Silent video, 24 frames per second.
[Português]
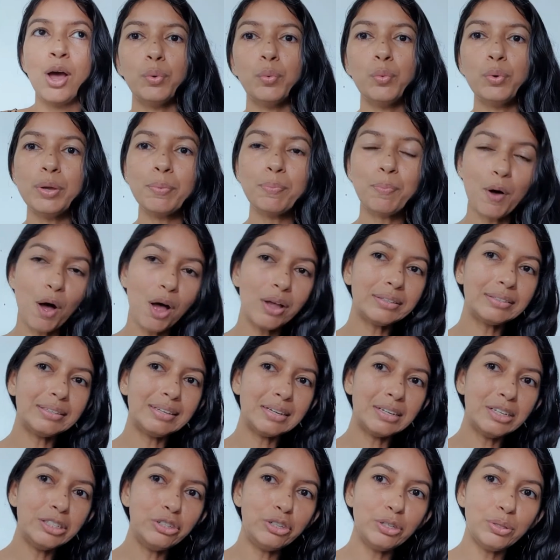O
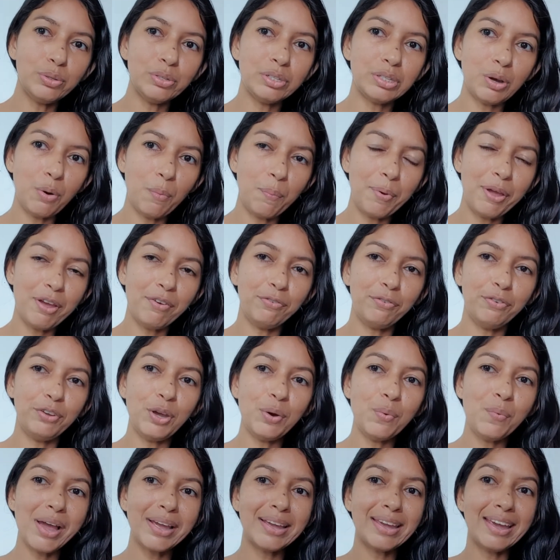importante do seu
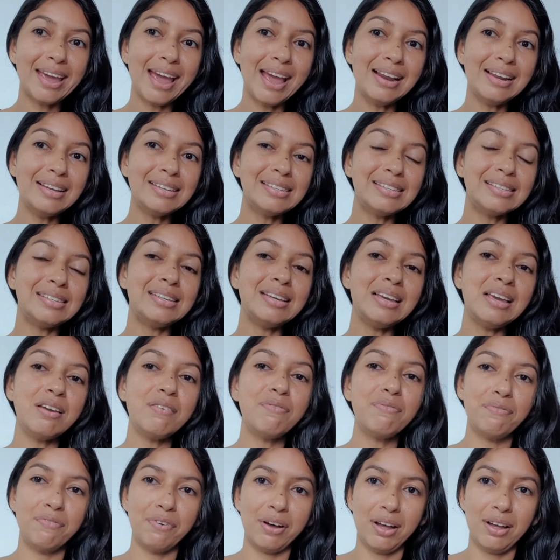perfil é que ele
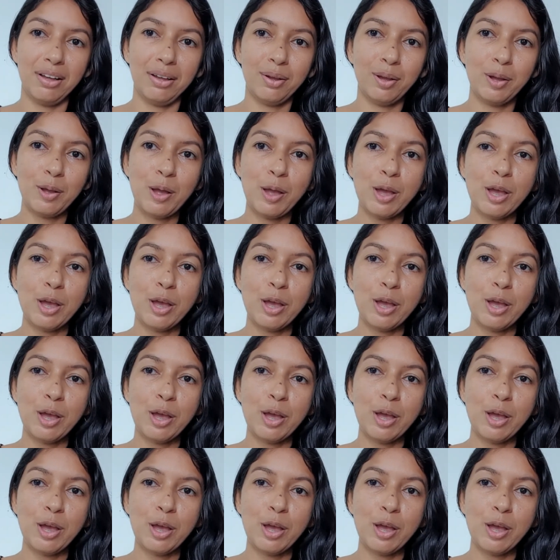sirva